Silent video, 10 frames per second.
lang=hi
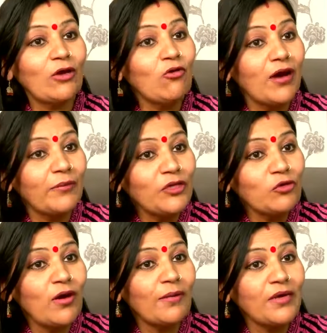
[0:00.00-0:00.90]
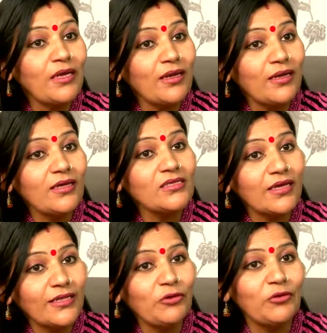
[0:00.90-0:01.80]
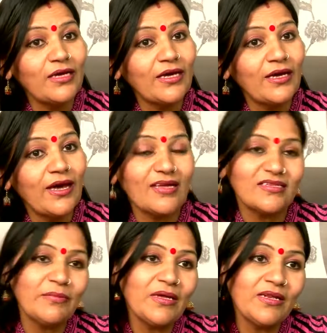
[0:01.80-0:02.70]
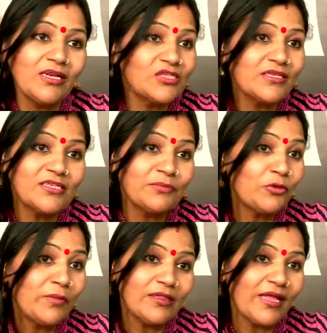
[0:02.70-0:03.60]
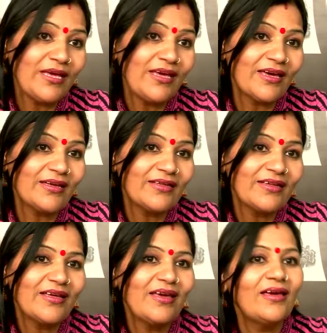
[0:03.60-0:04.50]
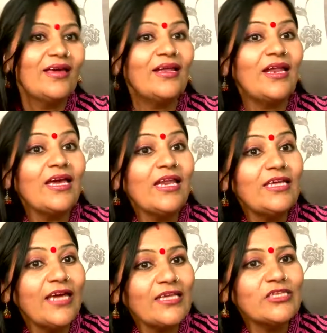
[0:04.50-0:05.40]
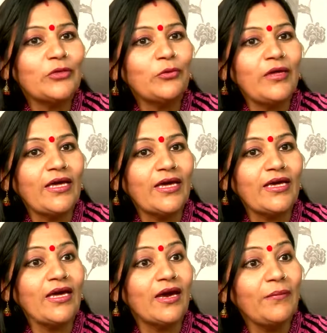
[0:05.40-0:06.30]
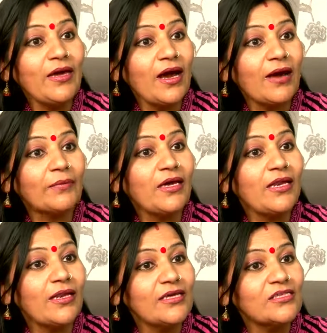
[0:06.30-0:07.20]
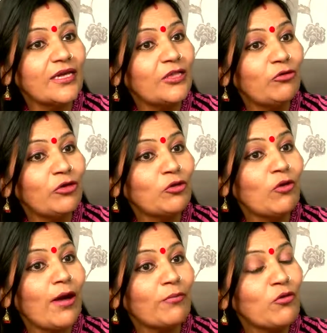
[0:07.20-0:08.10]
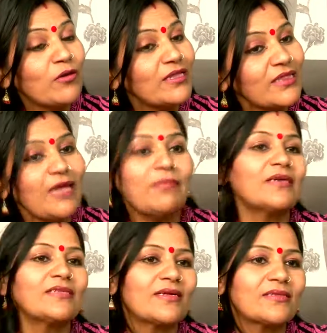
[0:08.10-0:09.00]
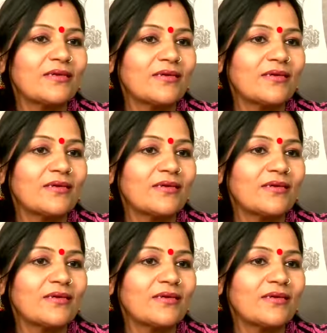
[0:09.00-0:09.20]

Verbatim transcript: देखो अभी तो आपकी नई नई शादी हुई है ऐसे में रिलेशनशिप तो बनता ही है लेकिन ये ज़रूरी है कि अभी आपकी नई शादी हुई तो आपको कितनी बार सेक्स